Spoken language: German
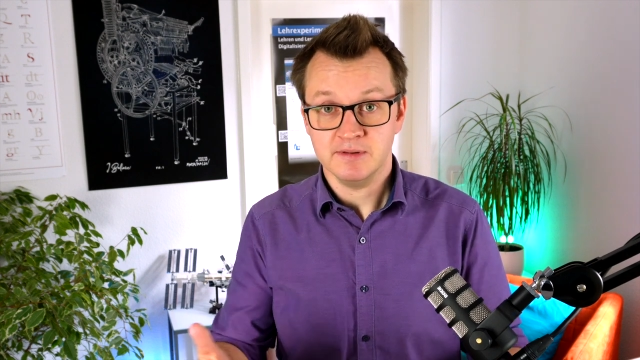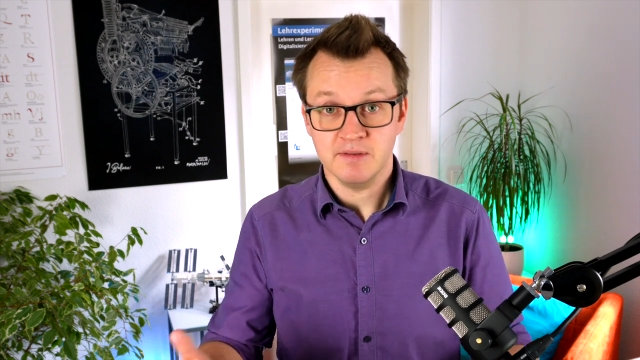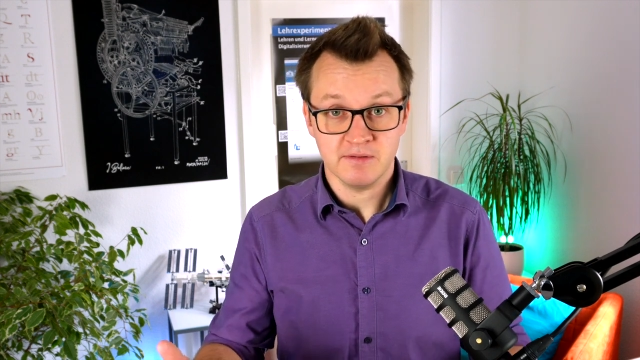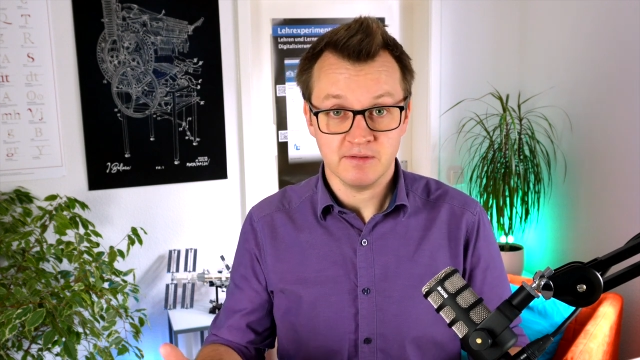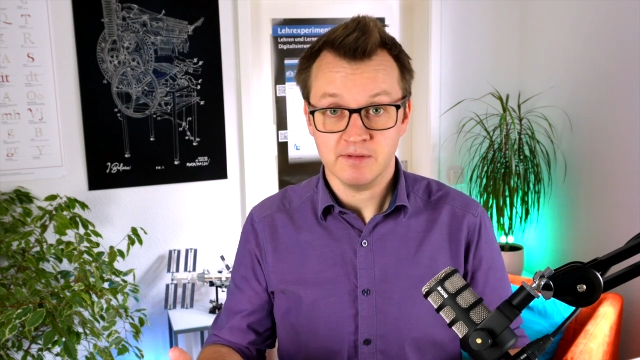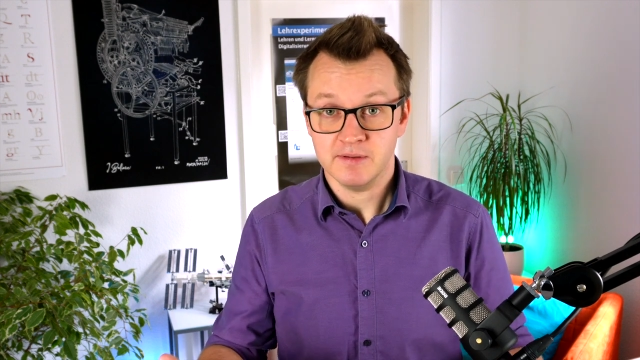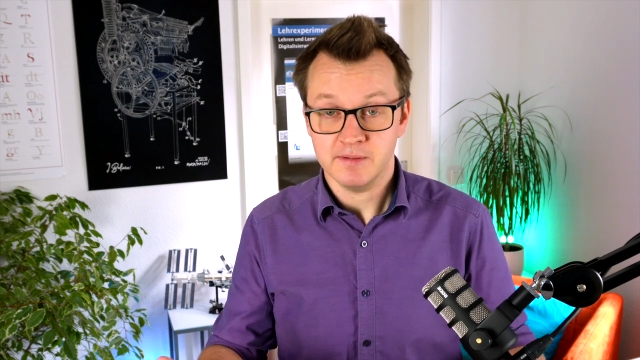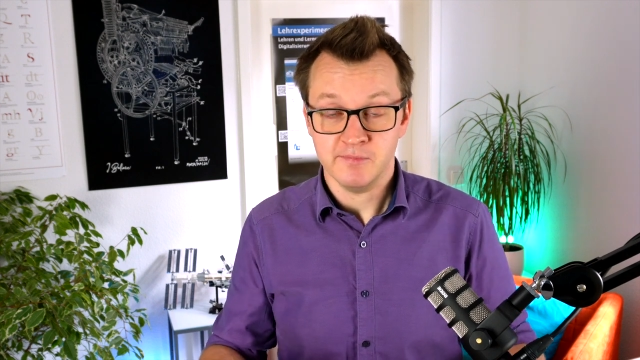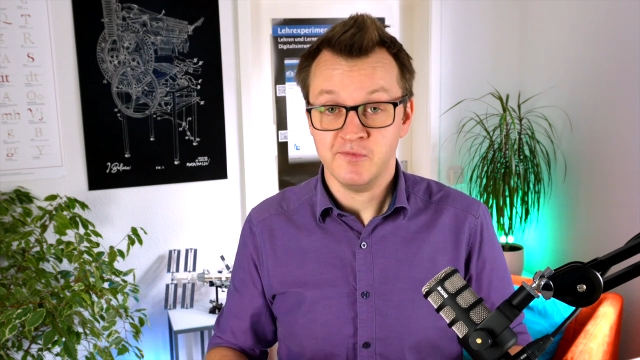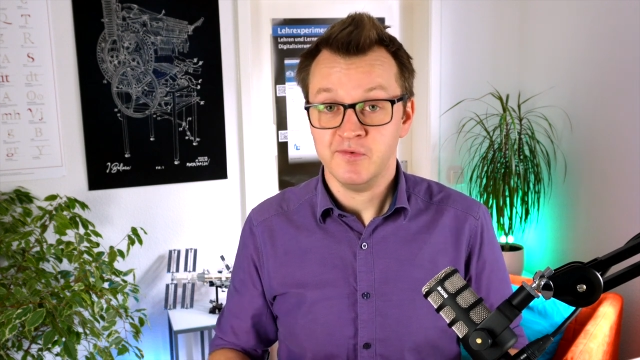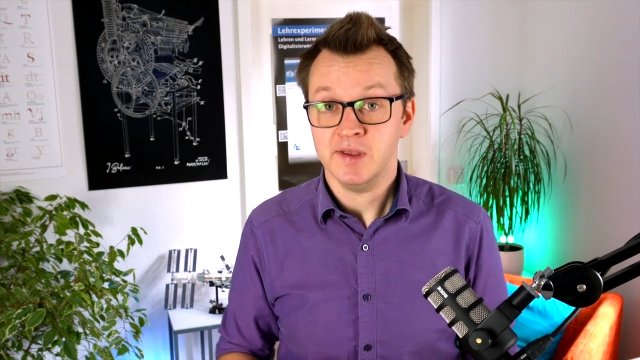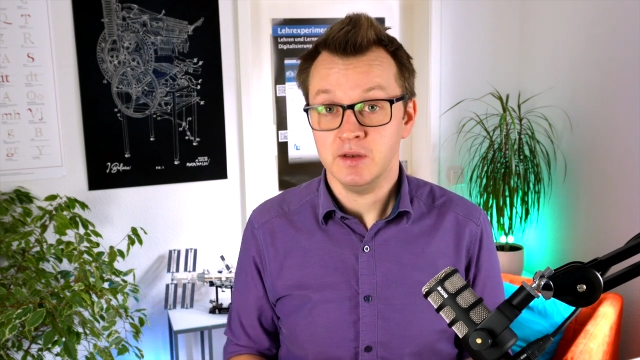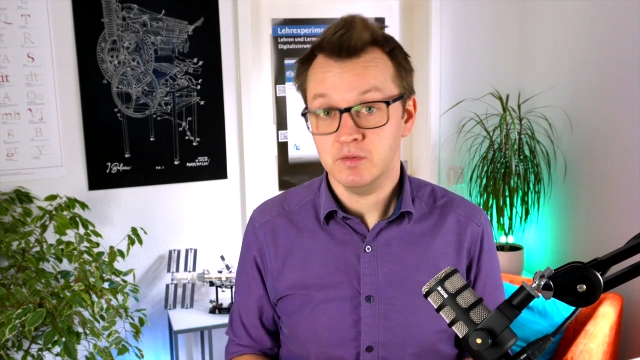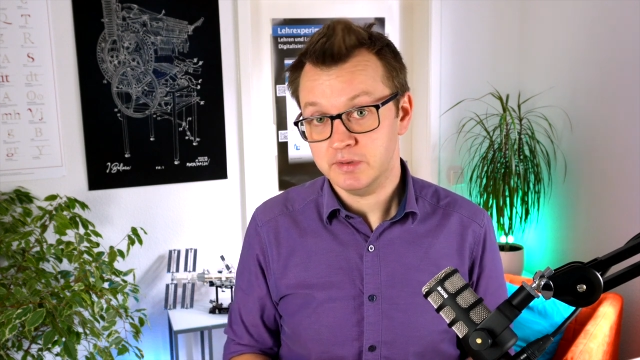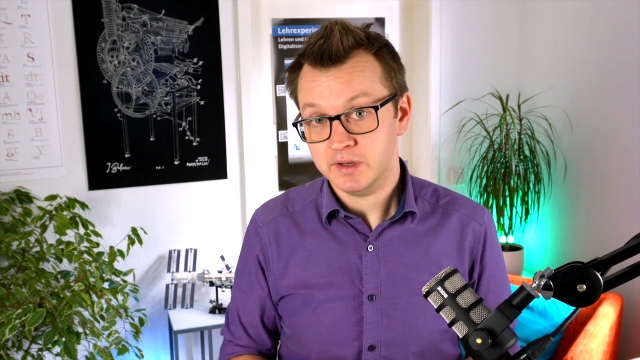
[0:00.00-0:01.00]
diese
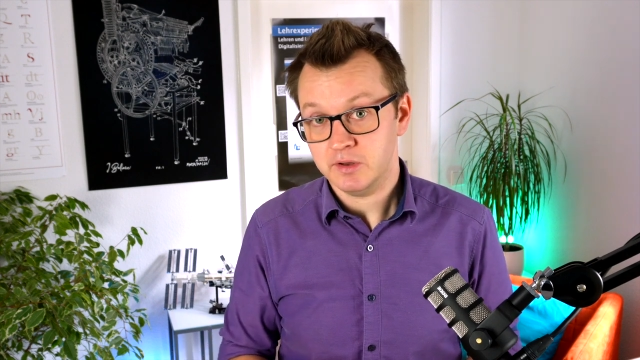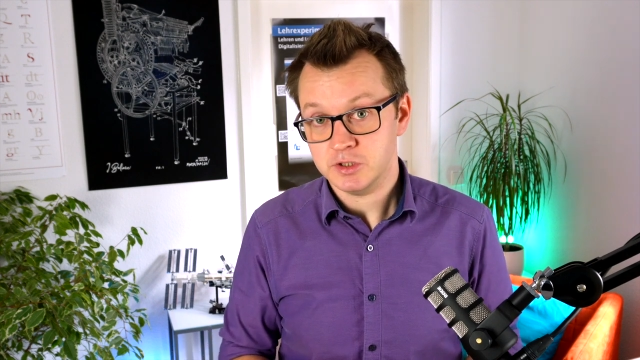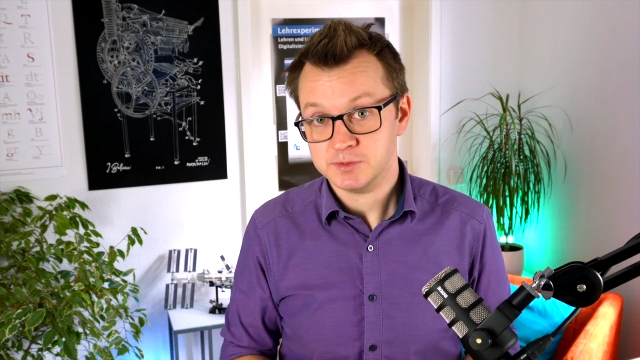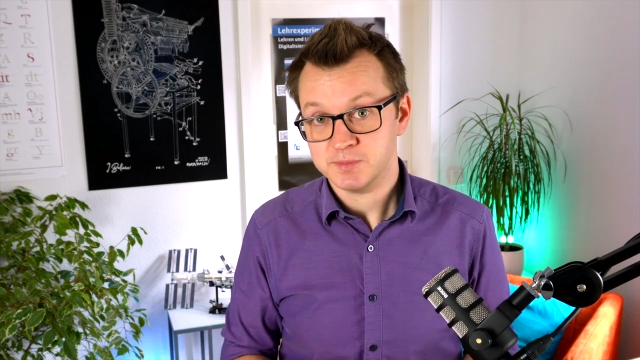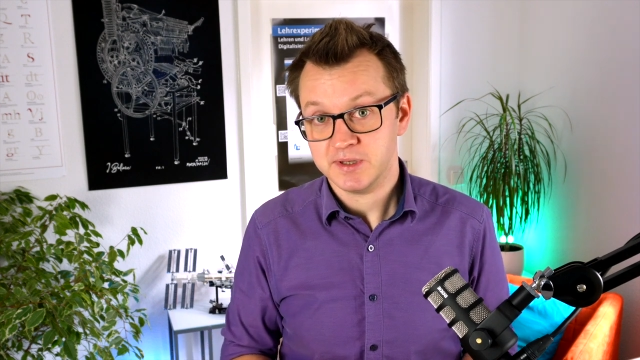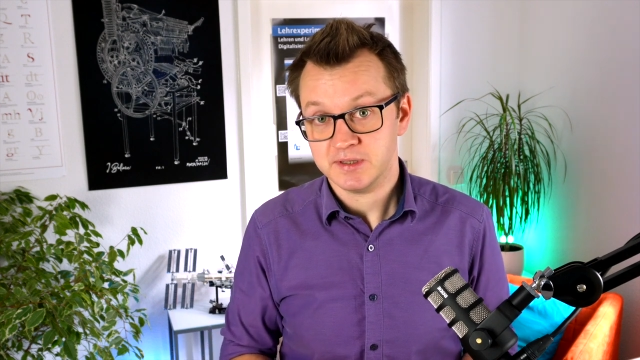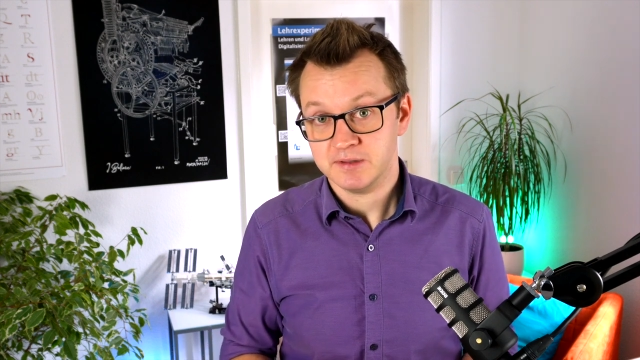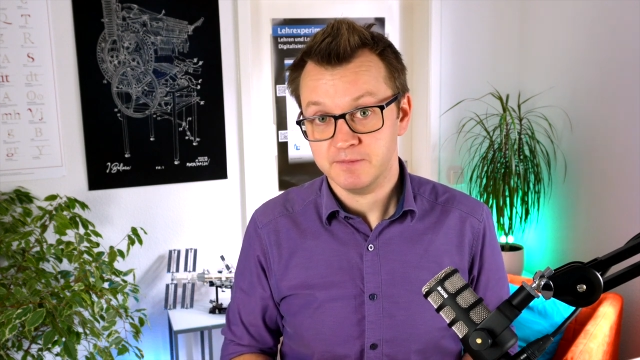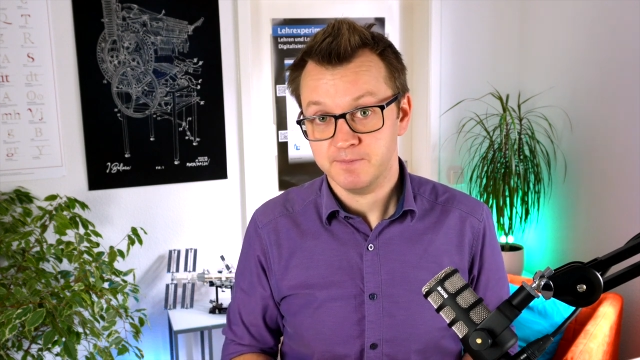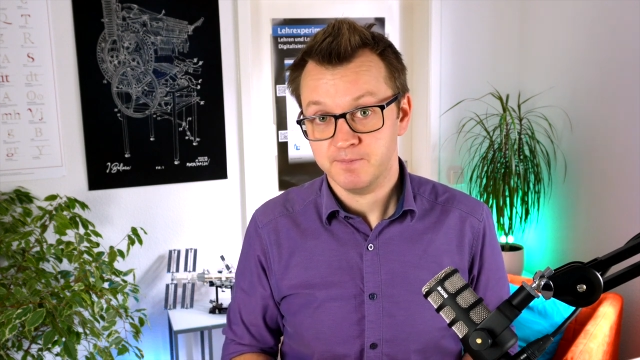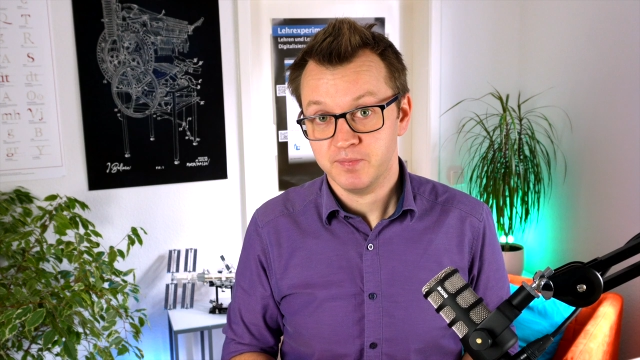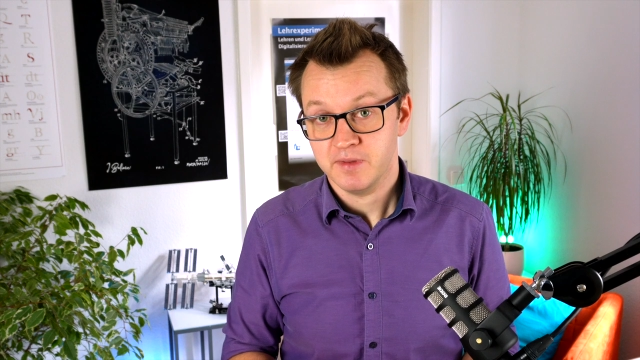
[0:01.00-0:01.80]
Empfehlungen aussprechen.